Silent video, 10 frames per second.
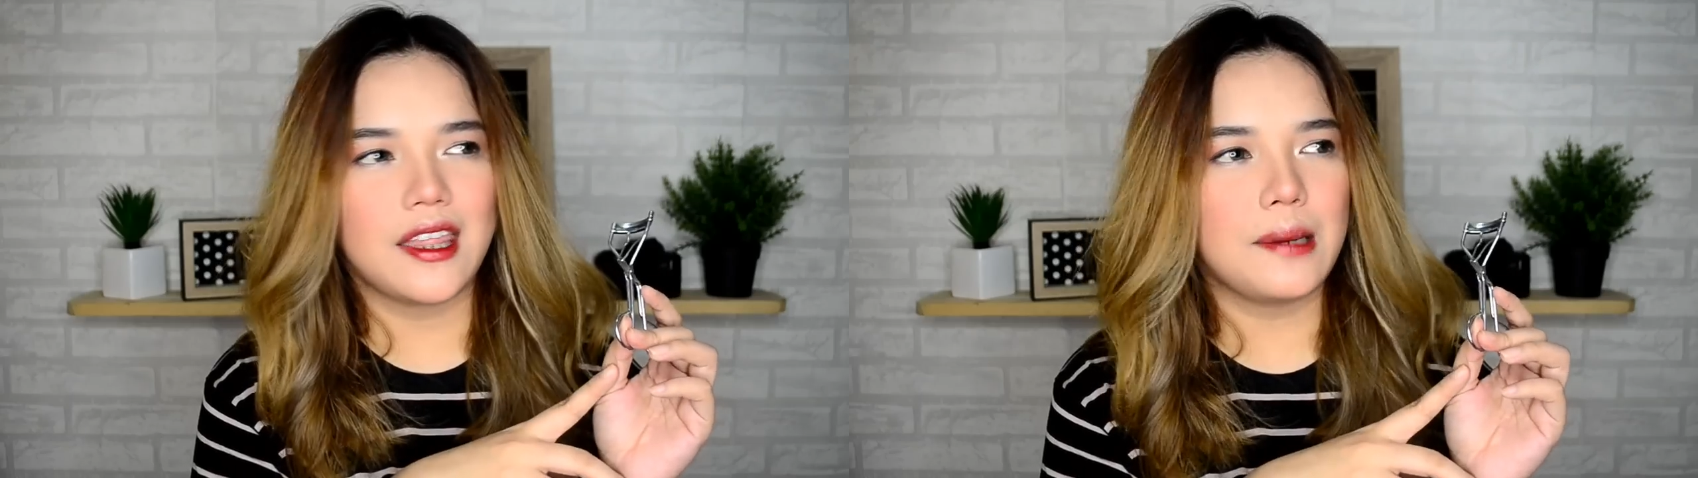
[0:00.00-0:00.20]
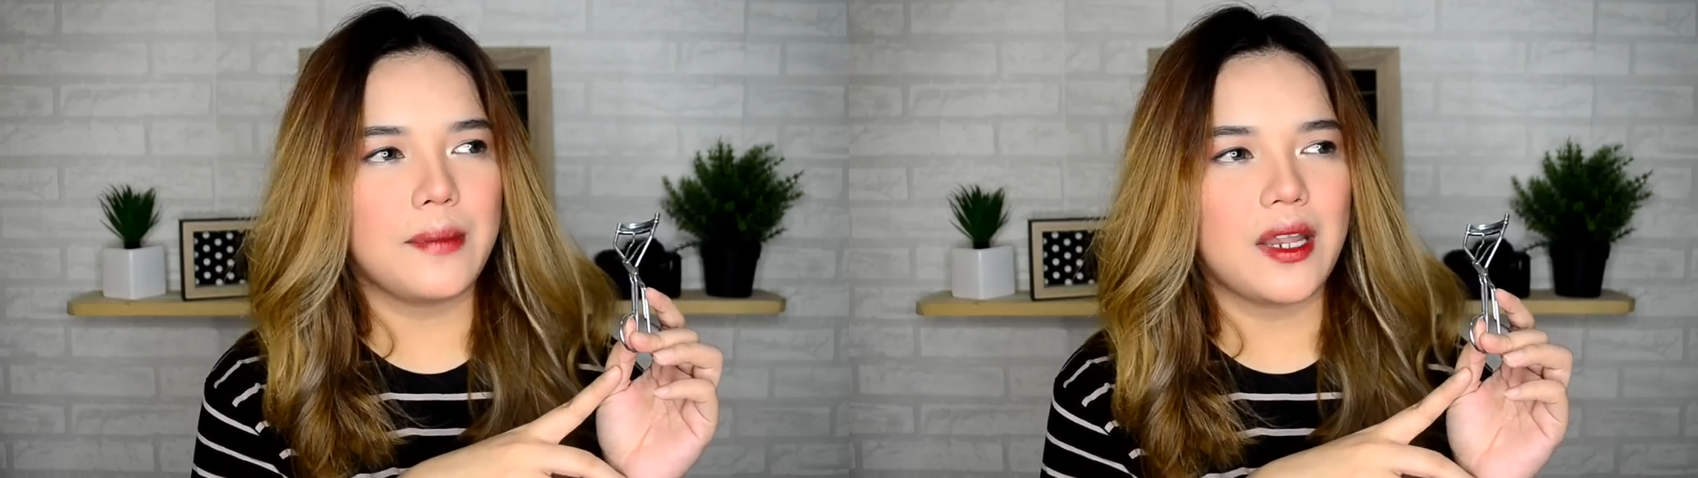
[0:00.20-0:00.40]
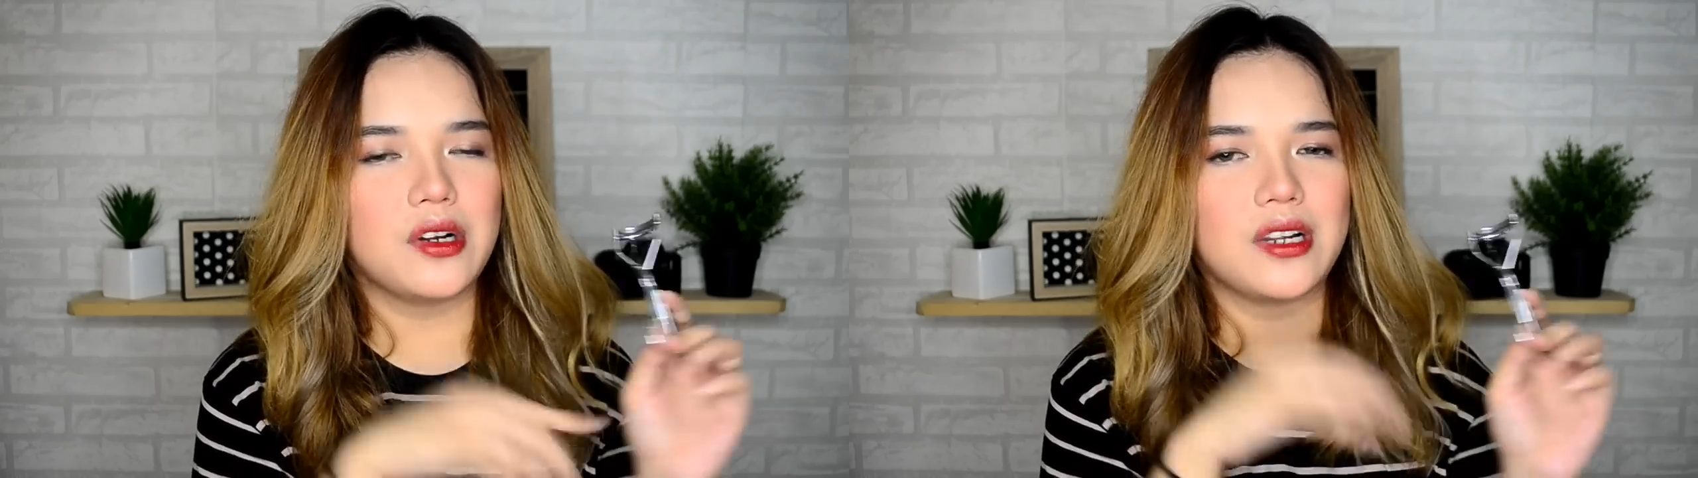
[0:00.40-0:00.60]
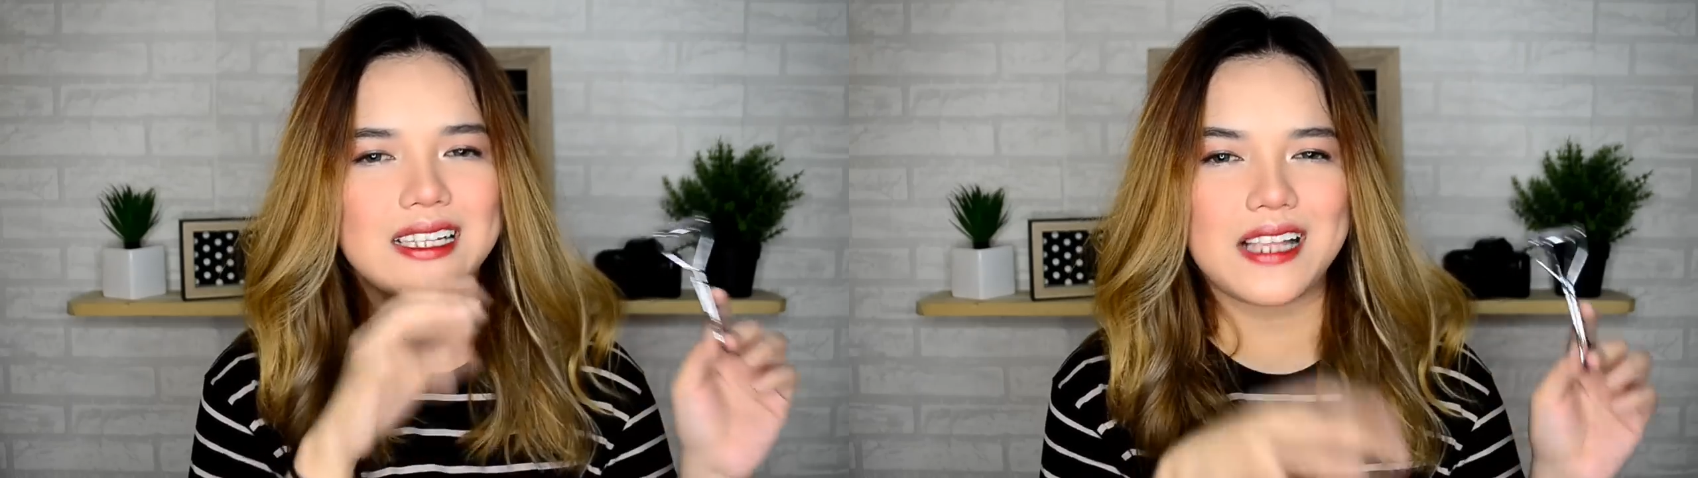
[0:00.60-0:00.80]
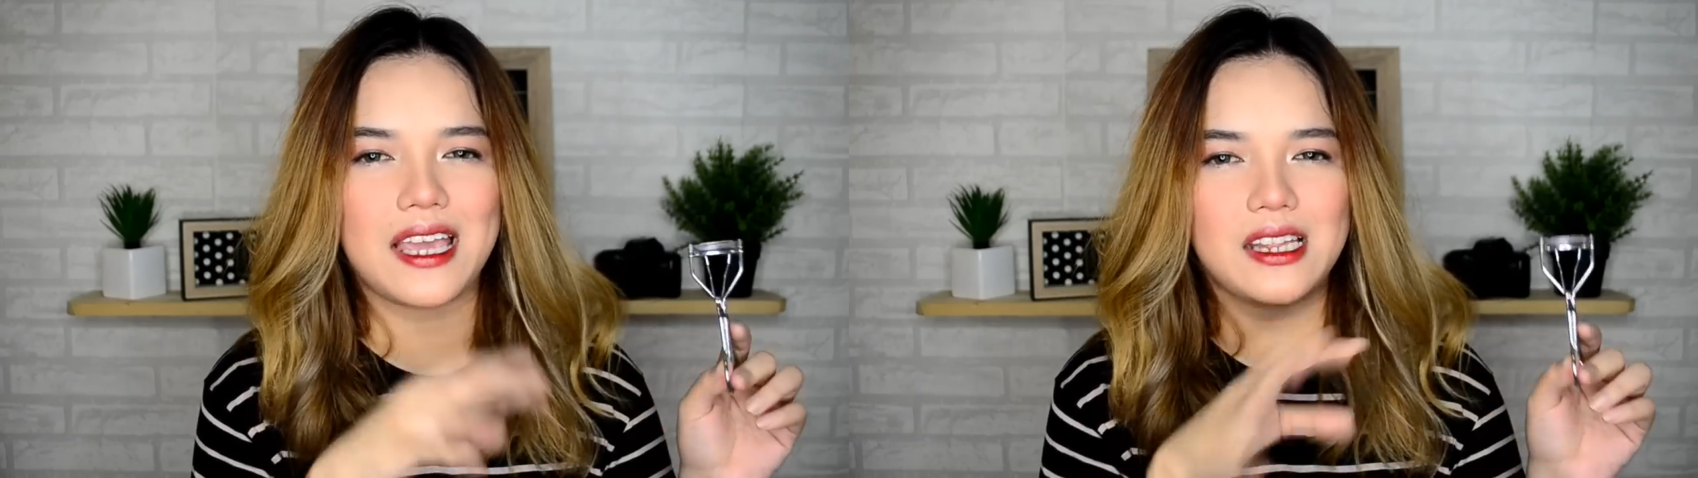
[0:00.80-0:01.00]
I think merong
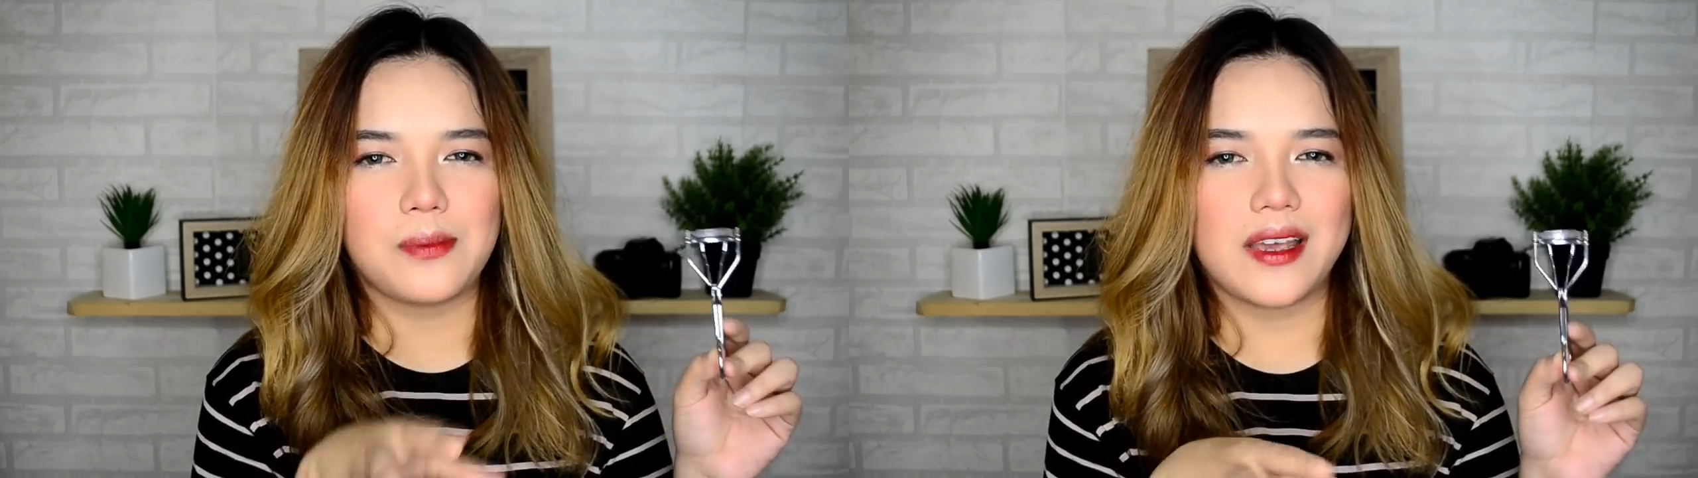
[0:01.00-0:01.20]
nasa 80